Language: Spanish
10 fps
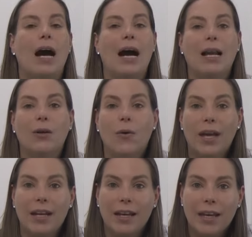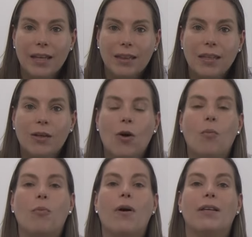a algo
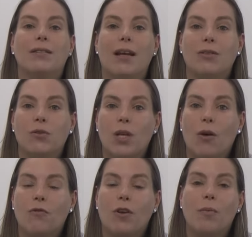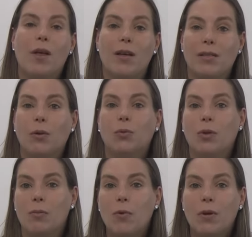genético, puede estar asociado a enfermedades
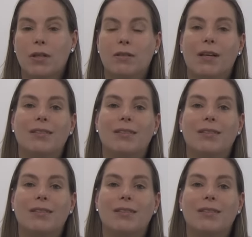autoinmunes,